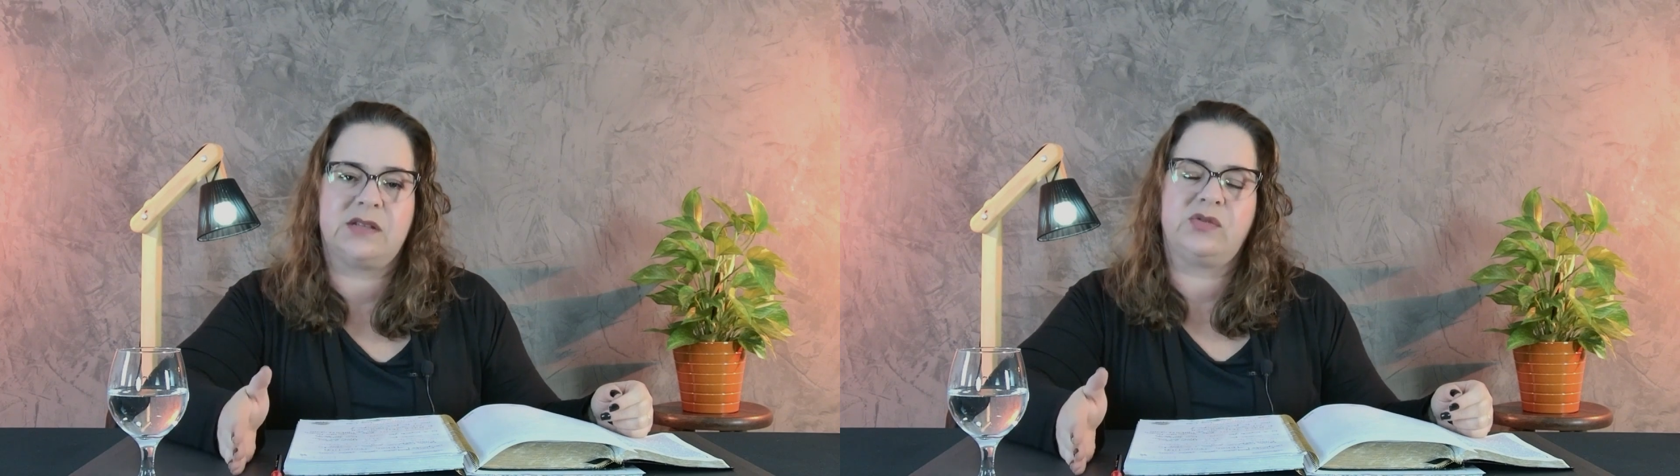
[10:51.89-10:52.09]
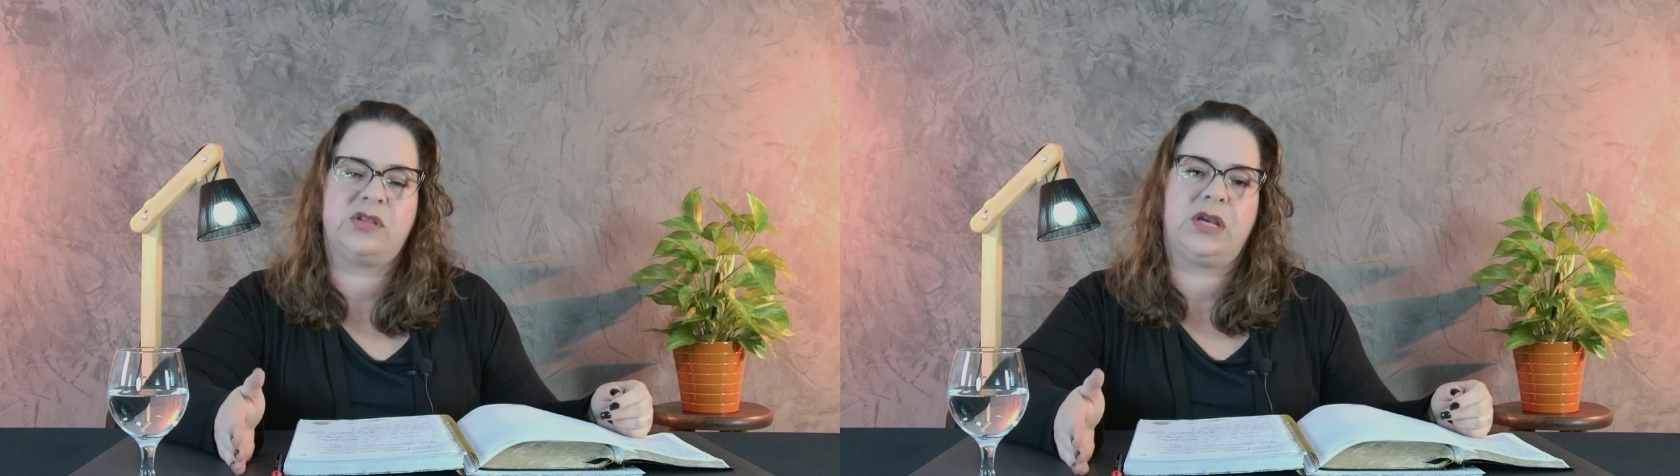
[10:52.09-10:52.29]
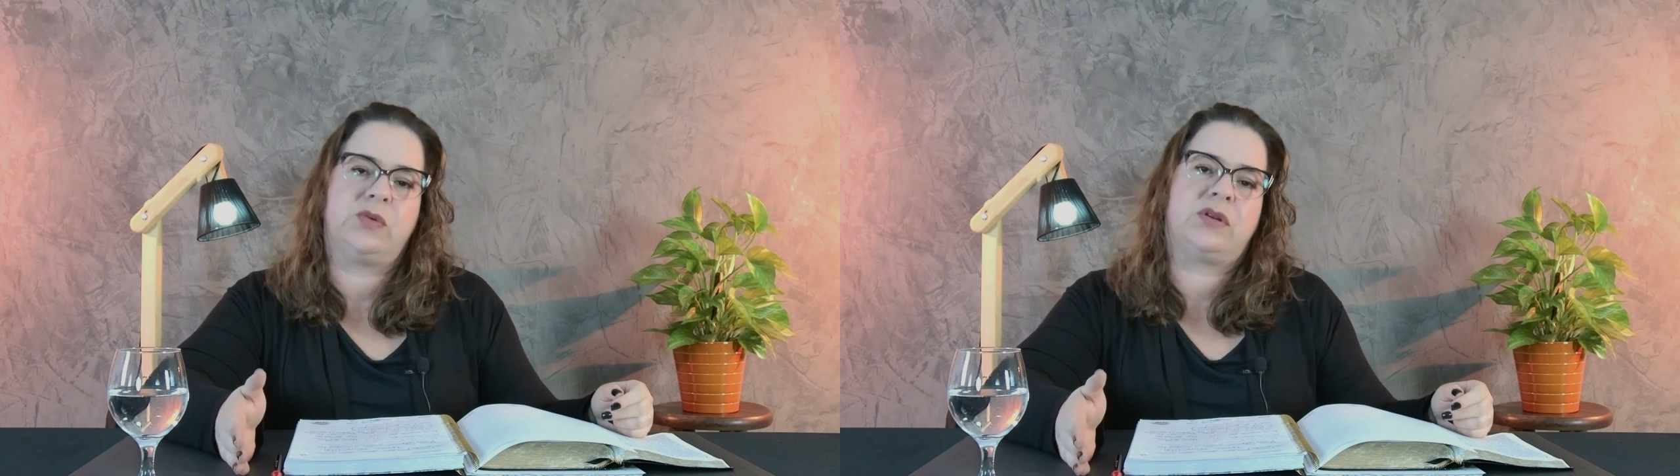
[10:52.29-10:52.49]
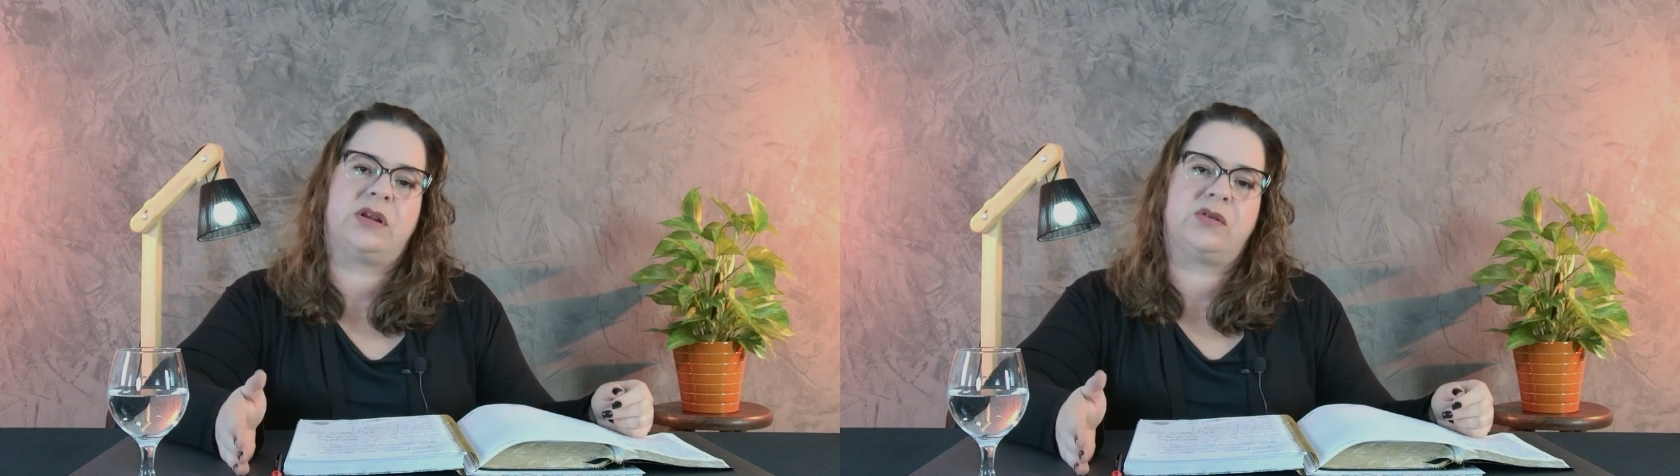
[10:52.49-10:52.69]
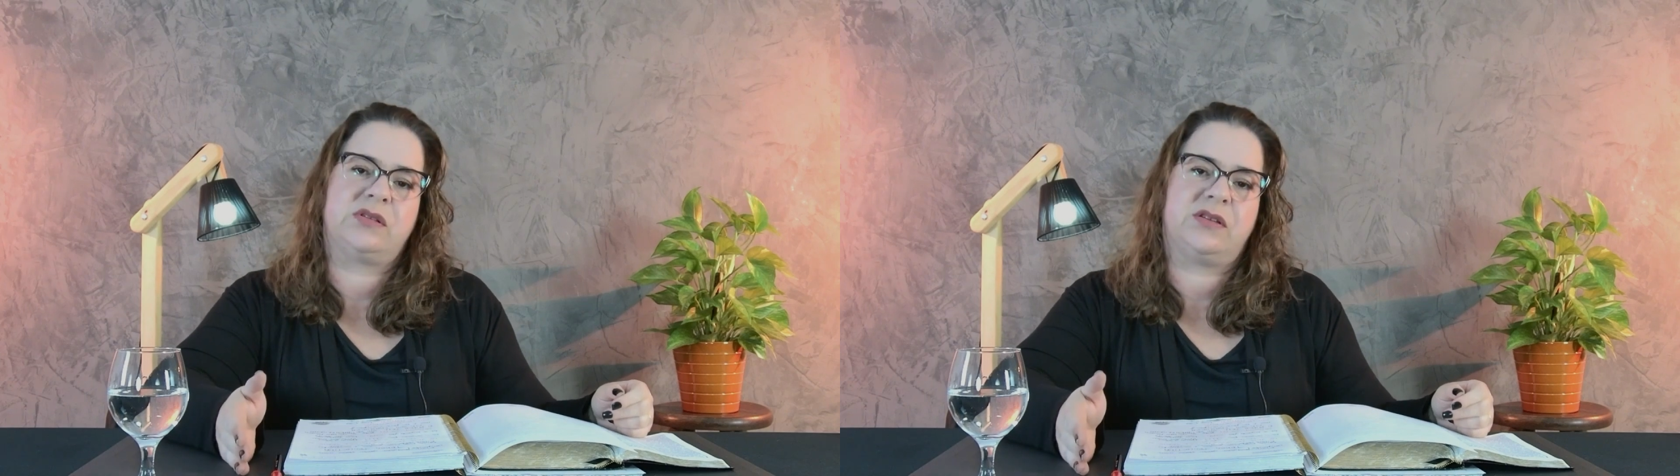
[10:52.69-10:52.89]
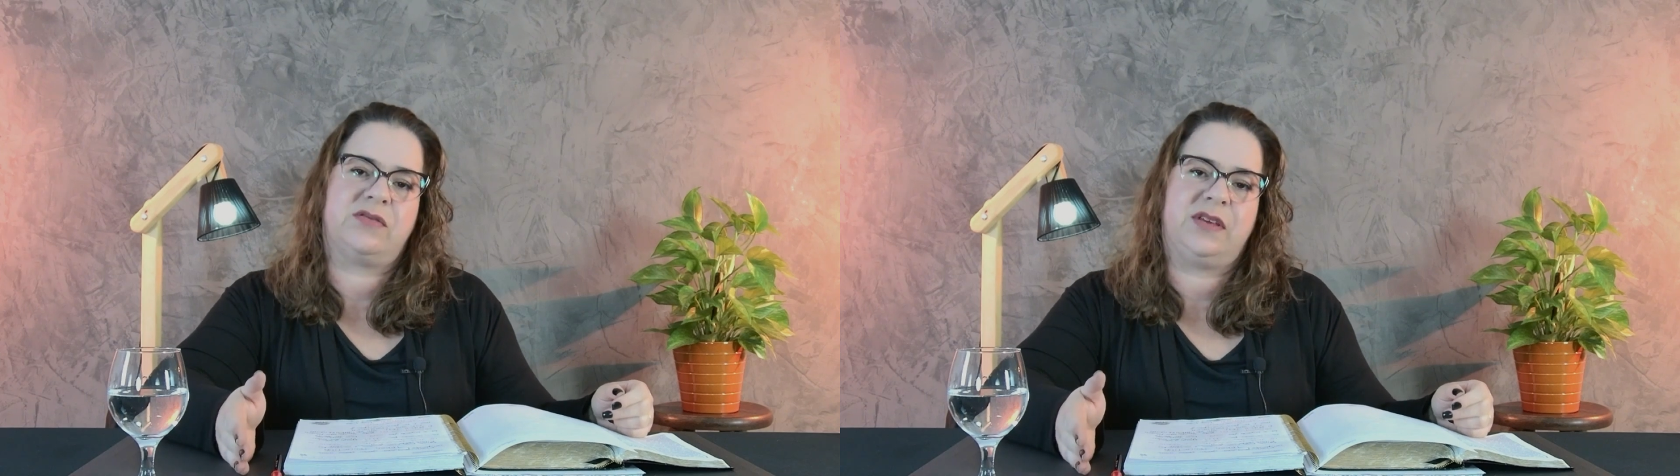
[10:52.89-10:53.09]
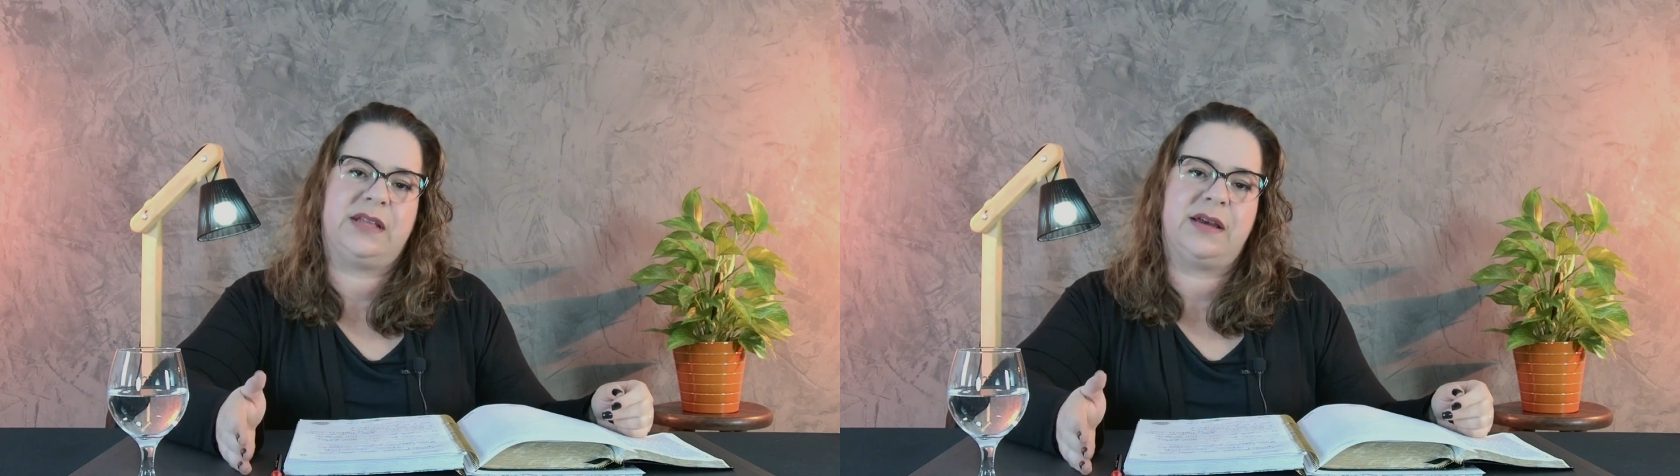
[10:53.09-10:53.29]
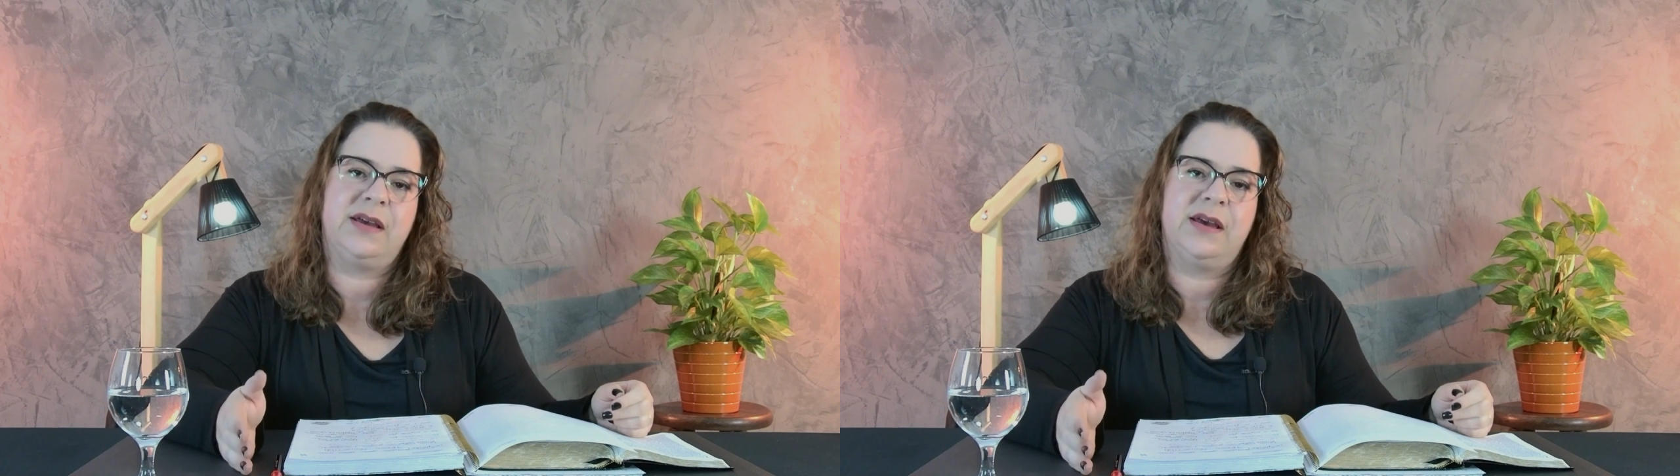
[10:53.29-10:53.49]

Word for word: do Senhor na nossa vida.